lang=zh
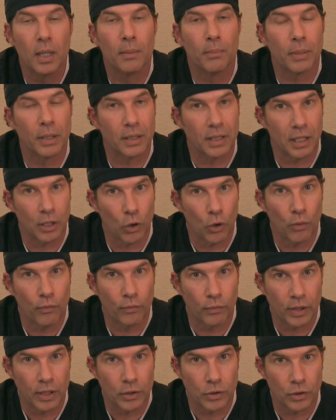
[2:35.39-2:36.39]
但是卵
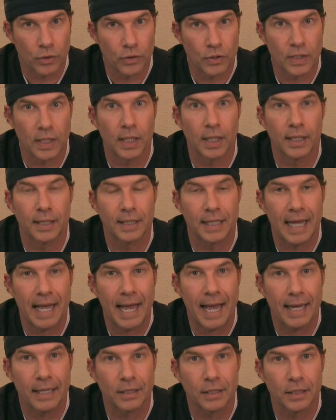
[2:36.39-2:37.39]
巢会被保留下
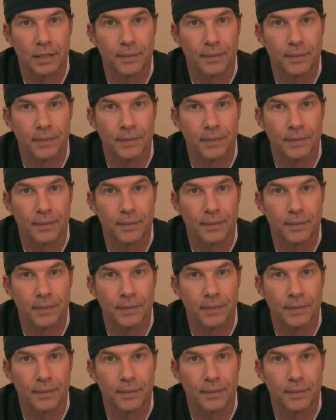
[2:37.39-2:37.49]
来。